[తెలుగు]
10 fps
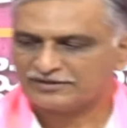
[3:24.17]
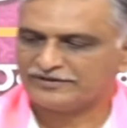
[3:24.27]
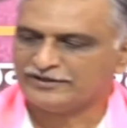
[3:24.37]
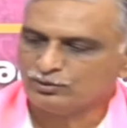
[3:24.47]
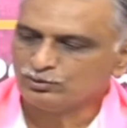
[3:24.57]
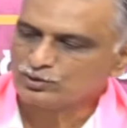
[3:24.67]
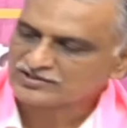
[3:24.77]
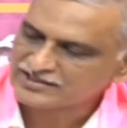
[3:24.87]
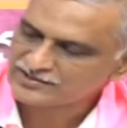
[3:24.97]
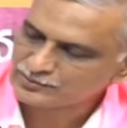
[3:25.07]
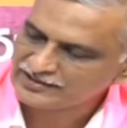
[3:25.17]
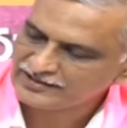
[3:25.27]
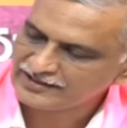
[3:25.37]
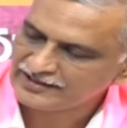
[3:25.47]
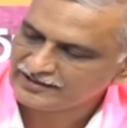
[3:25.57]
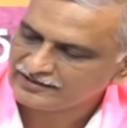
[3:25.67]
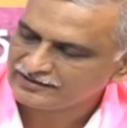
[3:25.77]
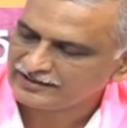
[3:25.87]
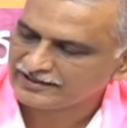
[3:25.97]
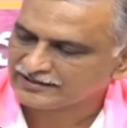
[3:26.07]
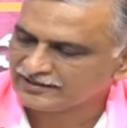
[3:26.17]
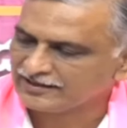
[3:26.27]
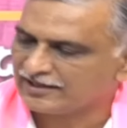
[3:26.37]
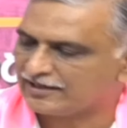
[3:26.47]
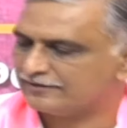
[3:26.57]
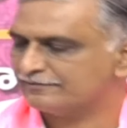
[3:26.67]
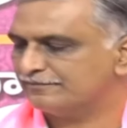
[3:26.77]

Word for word: మీరు వీడియో కూడా ఒకసారి చూడండి ఏ రకంగా